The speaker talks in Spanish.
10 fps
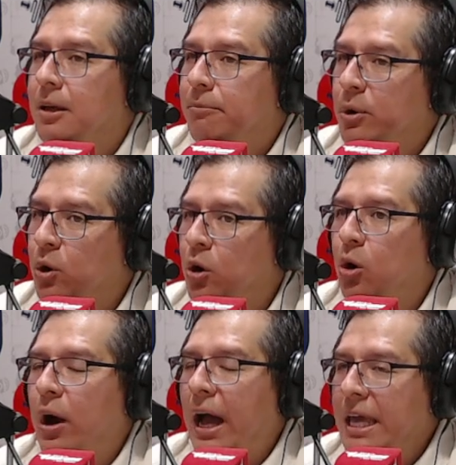Pero
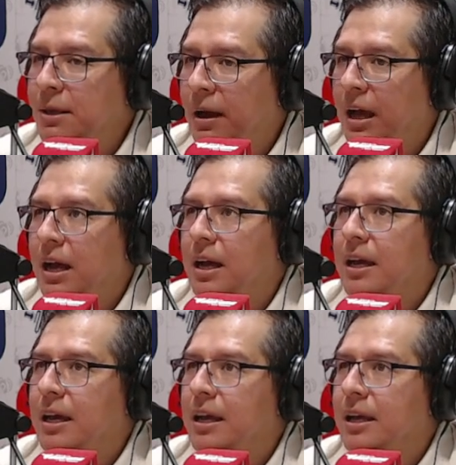ojo, ahí
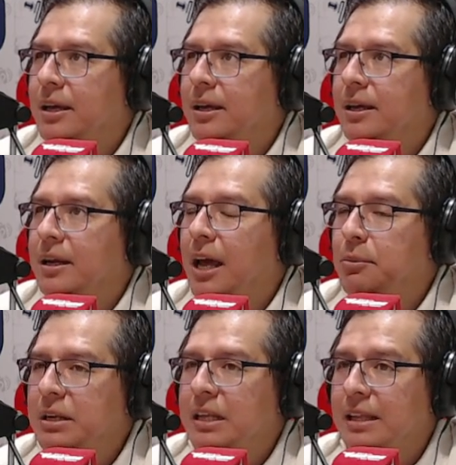va eh, la
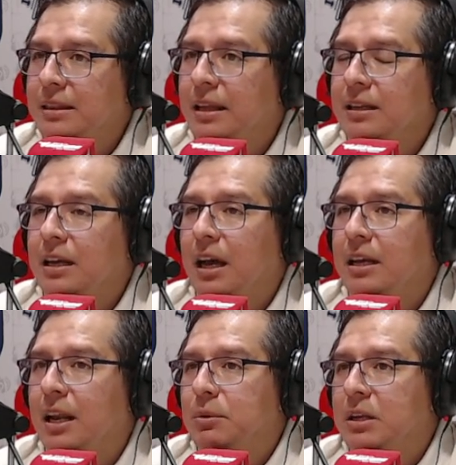habilidad técnica y
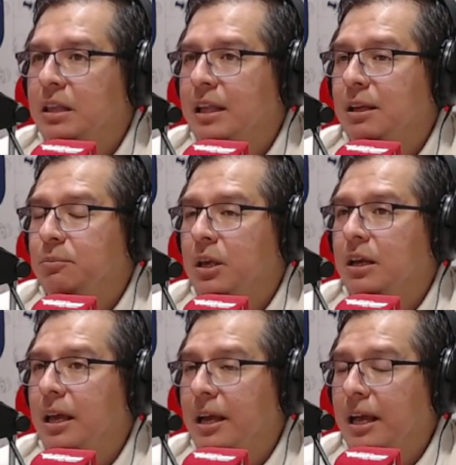la habilidad
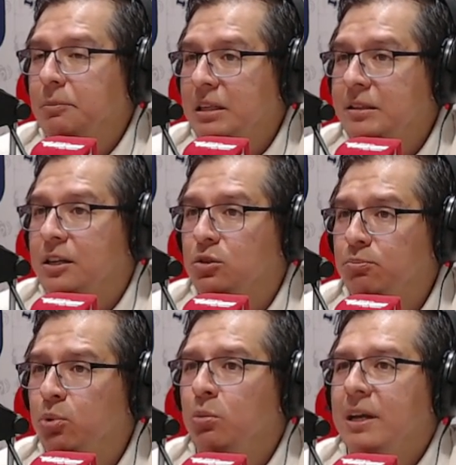también en administración
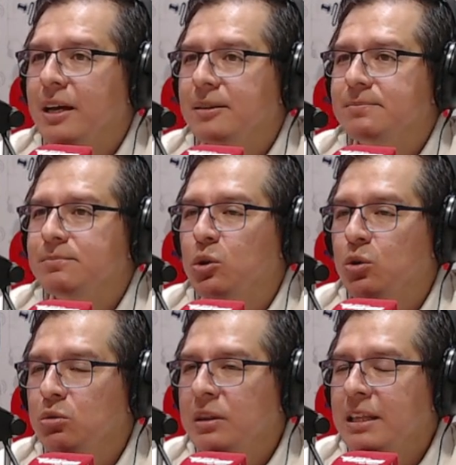pública,
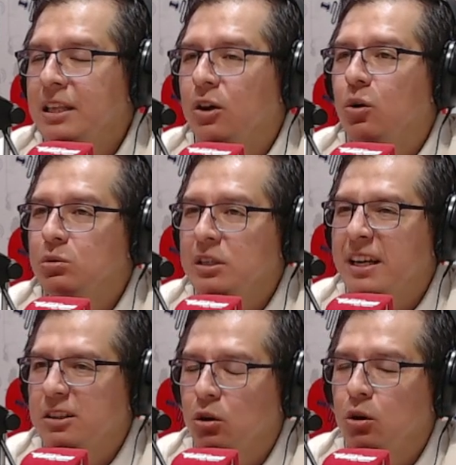porque un técnico, un
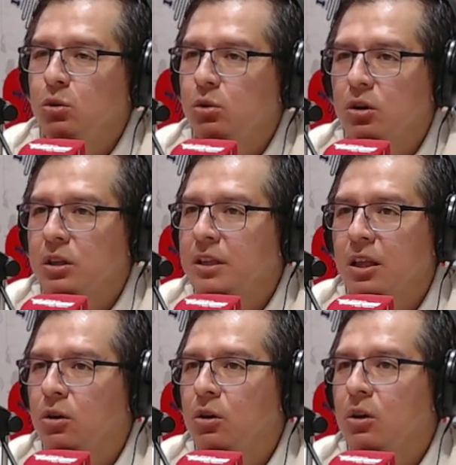director, un
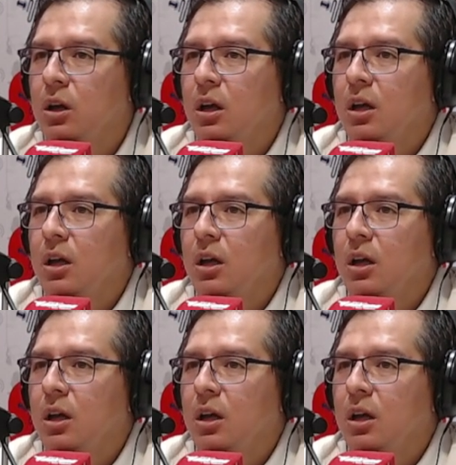coordinador,